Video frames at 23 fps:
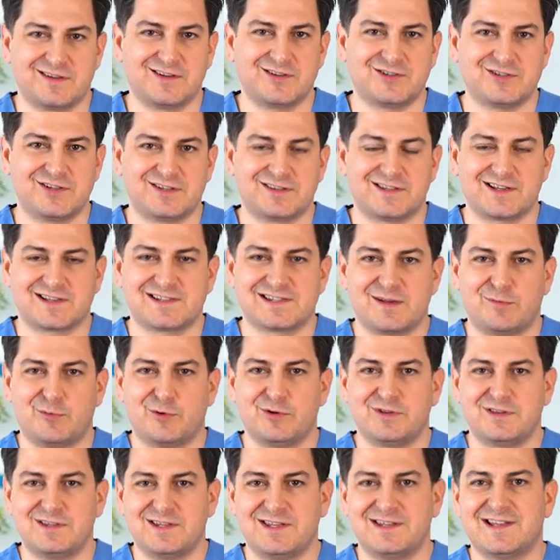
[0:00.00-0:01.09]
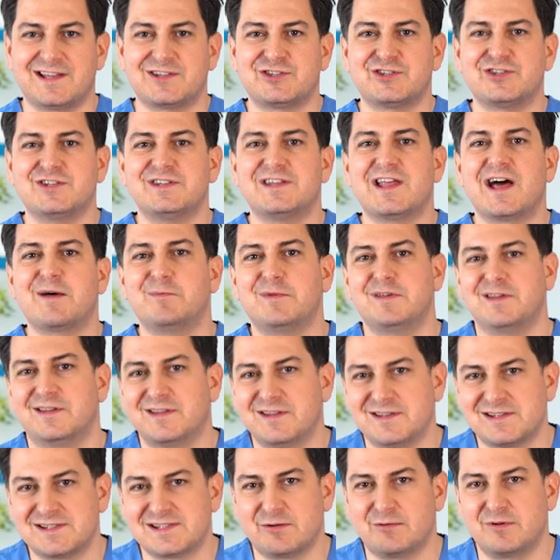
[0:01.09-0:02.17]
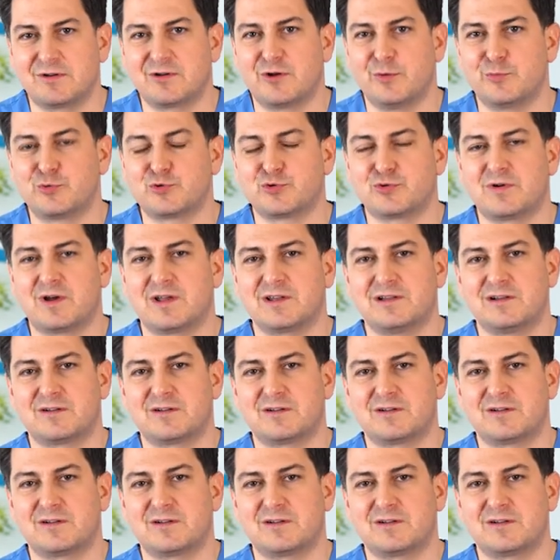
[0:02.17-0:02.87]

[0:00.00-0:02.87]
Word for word: gdzie tak samo nie nacinamy całego brzucha,